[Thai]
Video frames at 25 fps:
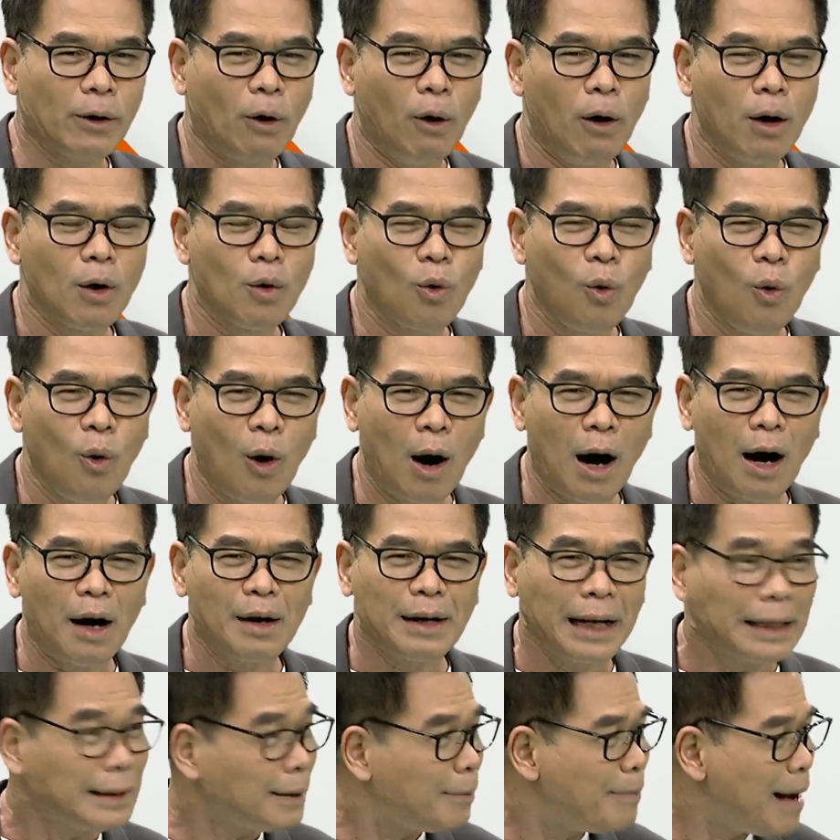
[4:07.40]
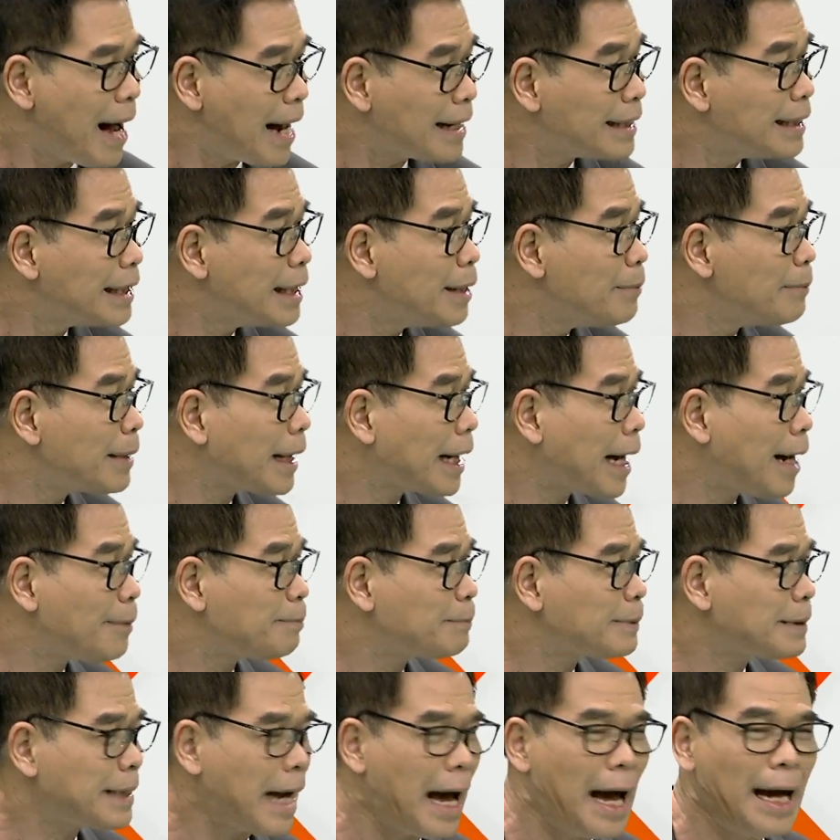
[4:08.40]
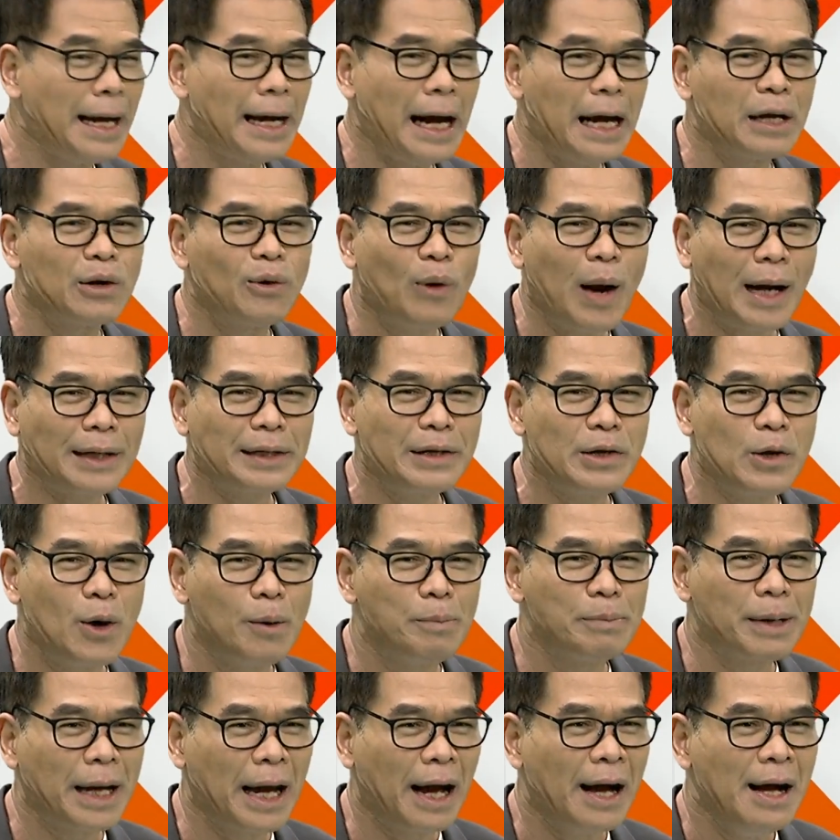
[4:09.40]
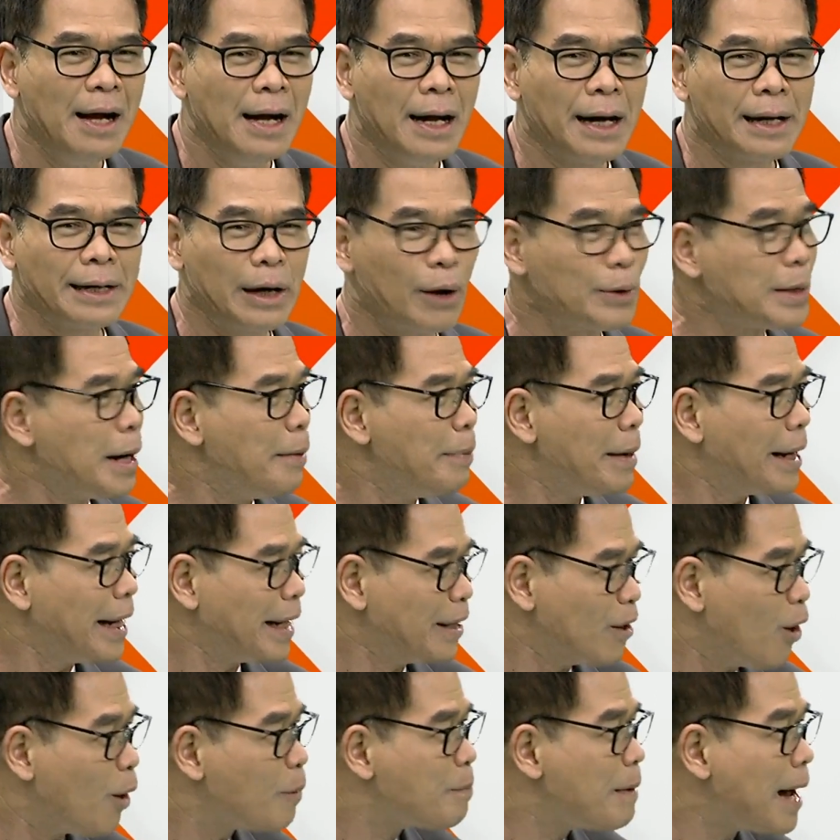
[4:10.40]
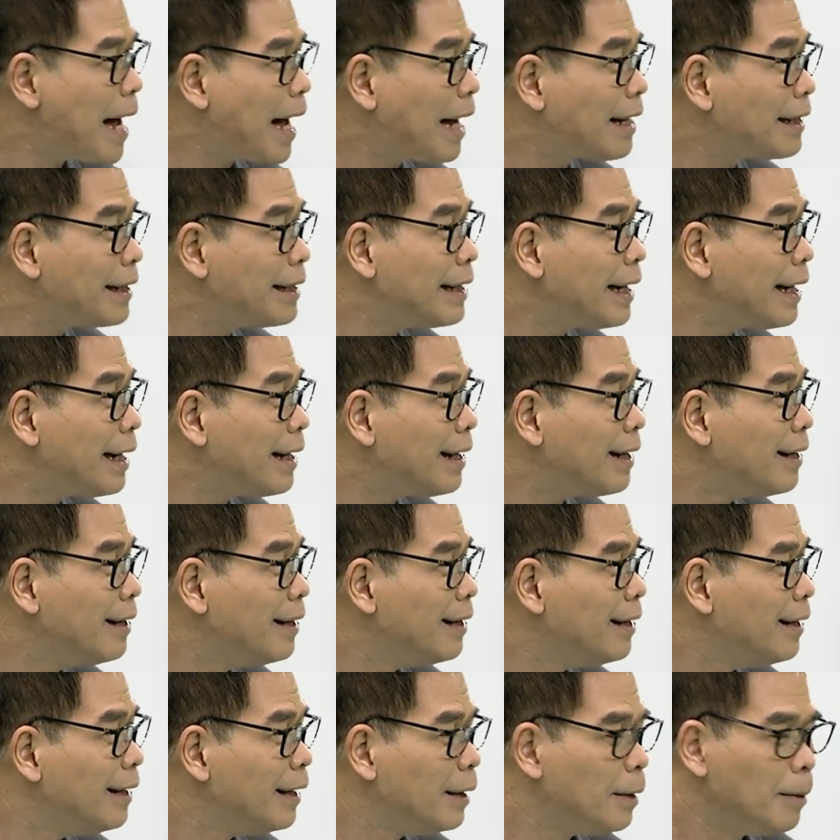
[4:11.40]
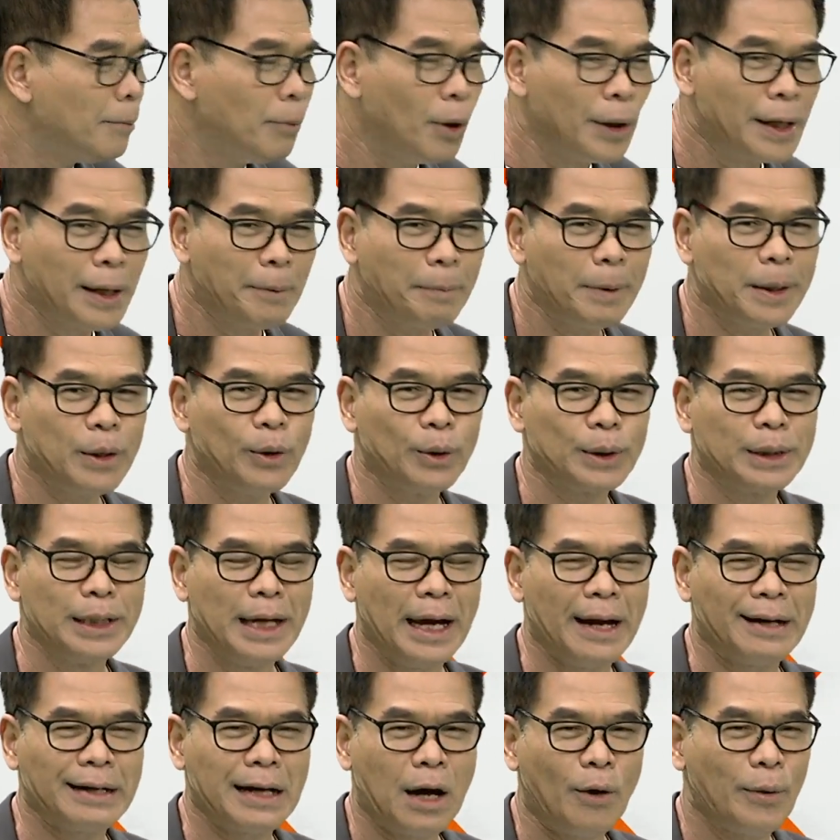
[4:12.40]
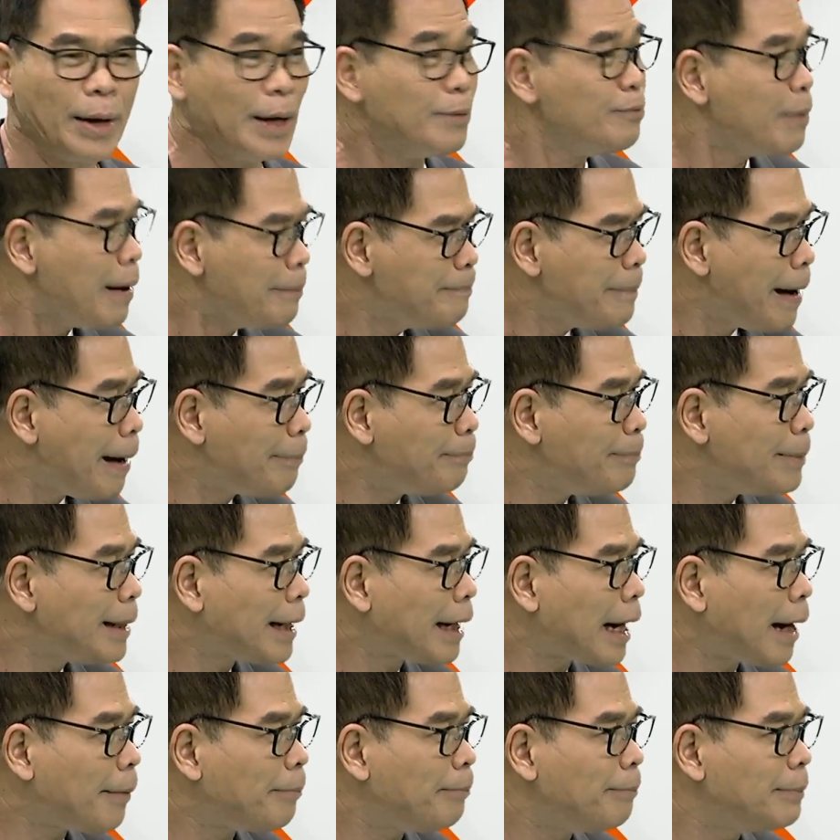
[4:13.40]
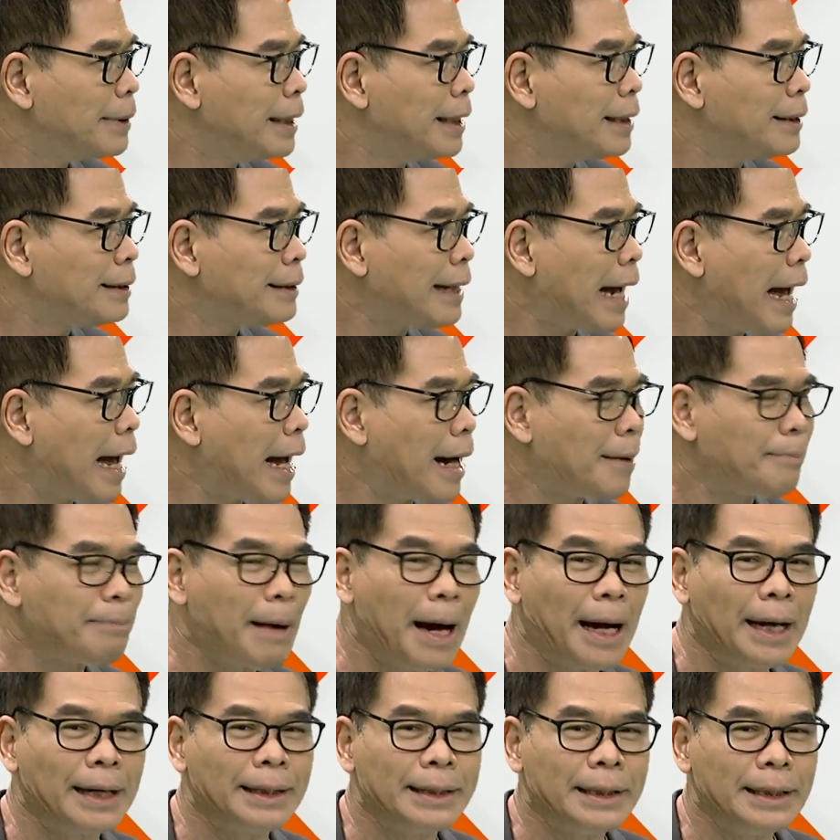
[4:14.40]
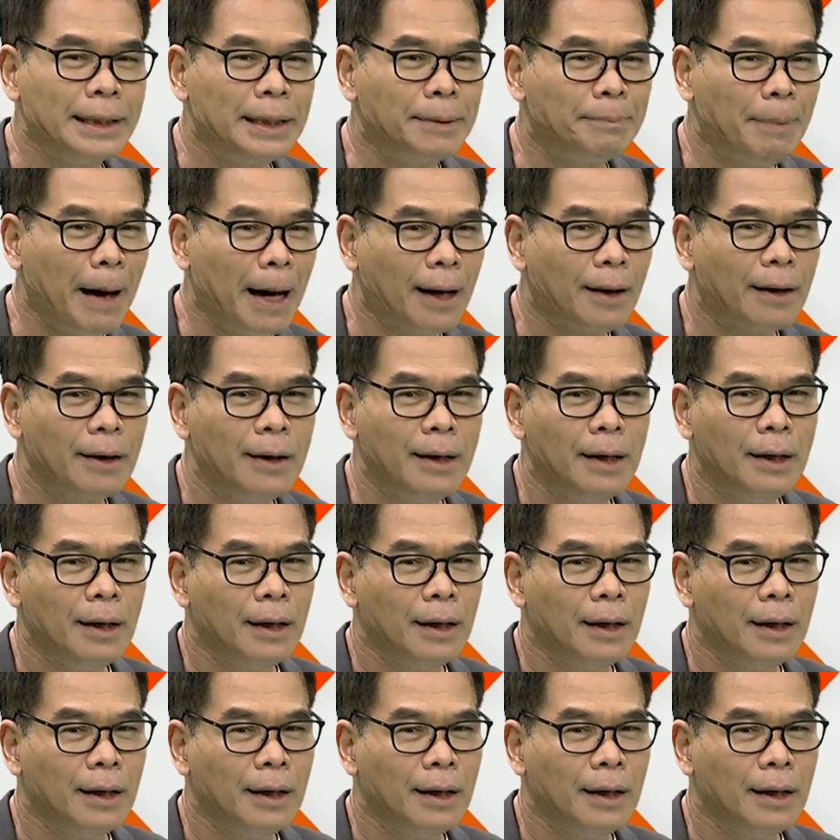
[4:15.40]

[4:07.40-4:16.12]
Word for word: ซี่ของขั้วรัฐบาลเดิมนะครับสายอนุรักษ์นิยมเนี่ยเรายังไม่เห็นออกมาเลยนะ ค่ะพลเอกประยุทธ์เนี่ยเราเห็นแวบๆนะครับเดินทางไปที่พัก